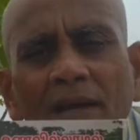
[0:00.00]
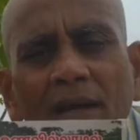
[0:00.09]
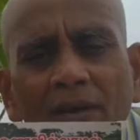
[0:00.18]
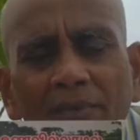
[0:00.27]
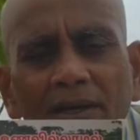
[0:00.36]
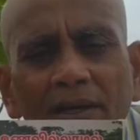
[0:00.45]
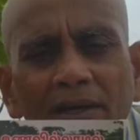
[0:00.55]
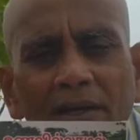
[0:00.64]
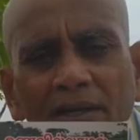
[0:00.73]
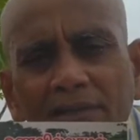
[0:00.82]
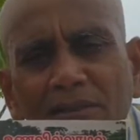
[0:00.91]
அப்புறம்
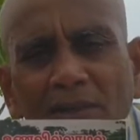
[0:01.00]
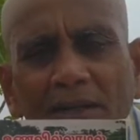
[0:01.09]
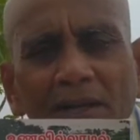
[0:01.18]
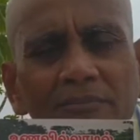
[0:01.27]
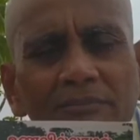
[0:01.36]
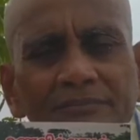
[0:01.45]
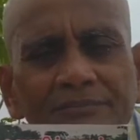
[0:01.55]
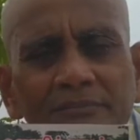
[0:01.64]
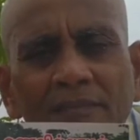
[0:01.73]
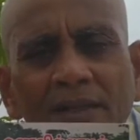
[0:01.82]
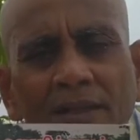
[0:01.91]
ரத்த மண்டலம்
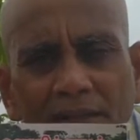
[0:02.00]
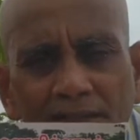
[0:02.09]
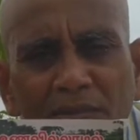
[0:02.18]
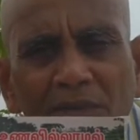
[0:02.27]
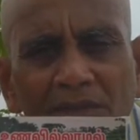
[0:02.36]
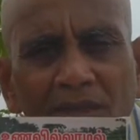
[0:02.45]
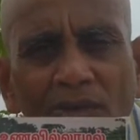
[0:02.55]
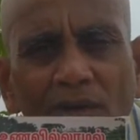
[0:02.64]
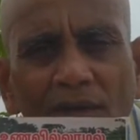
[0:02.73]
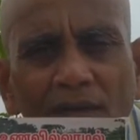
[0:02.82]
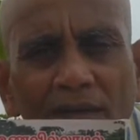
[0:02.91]
ரத்த மண்டலத்தில்
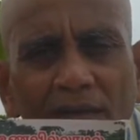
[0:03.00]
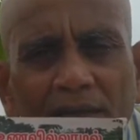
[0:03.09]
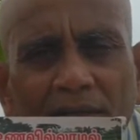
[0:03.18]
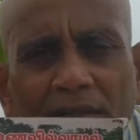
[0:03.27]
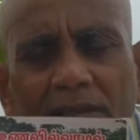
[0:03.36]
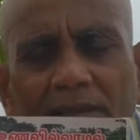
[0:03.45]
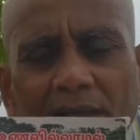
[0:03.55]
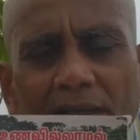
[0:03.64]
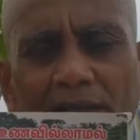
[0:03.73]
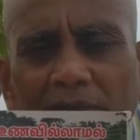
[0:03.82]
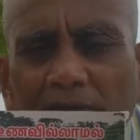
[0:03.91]
கோளாராக இந்த
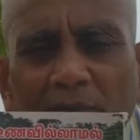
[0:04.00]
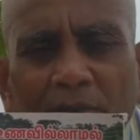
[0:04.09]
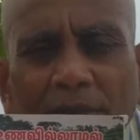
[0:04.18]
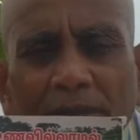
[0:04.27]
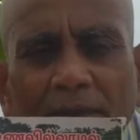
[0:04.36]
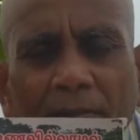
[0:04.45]
இதை வாங்கி படிங்க